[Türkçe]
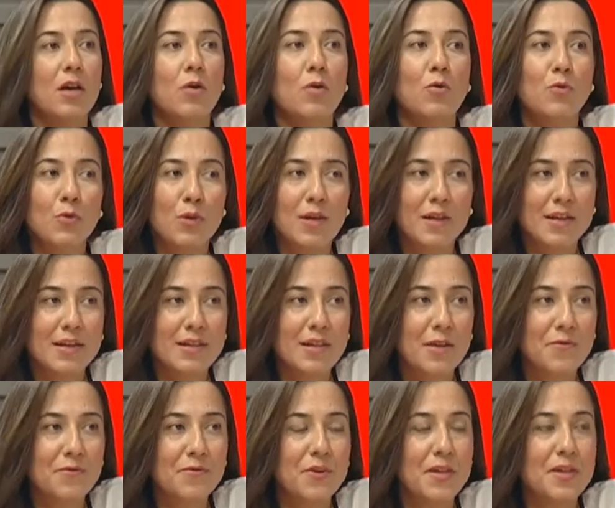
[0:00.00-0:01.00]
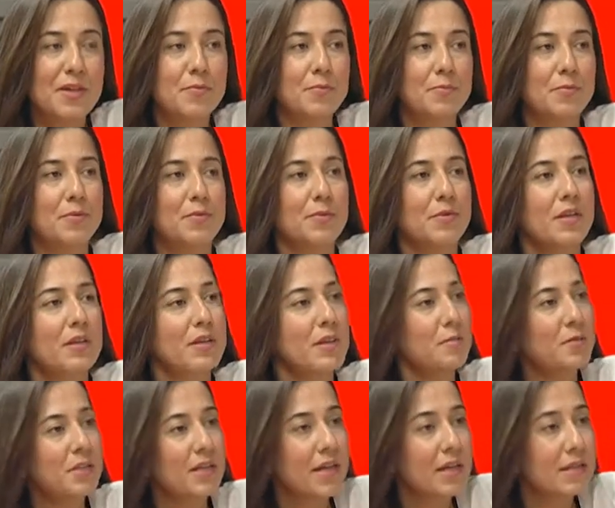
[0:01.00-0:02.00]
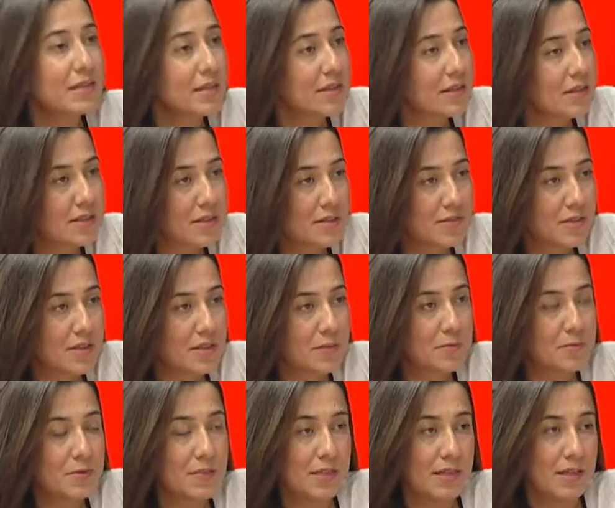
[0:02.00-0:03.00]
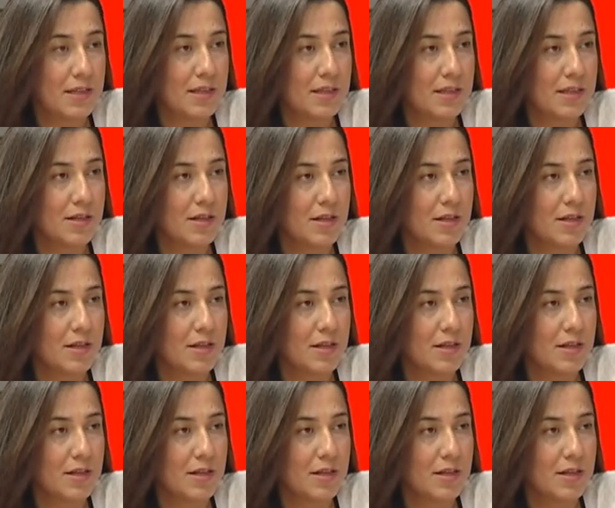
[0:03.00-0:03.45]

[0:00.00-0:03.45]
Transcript: önüne kitap verip ya da bir etkinlik verip değil